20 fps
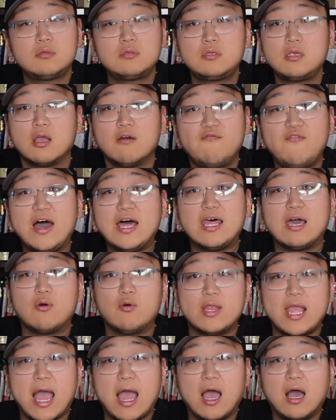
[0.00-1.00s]
这个发达
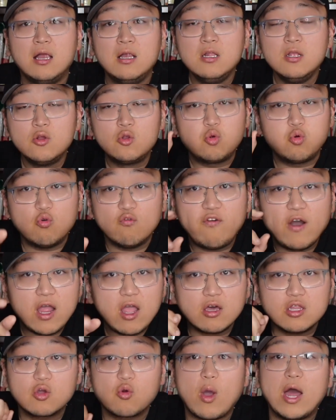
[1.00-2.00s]
国家啊，处方
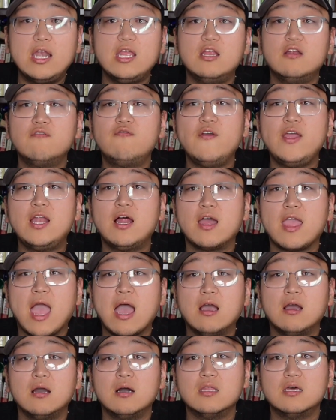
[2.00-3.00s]
药的管理是非常
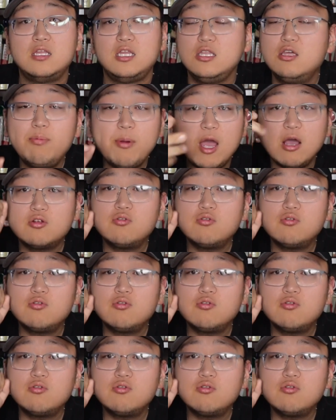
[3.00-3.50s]
严格的。你都不要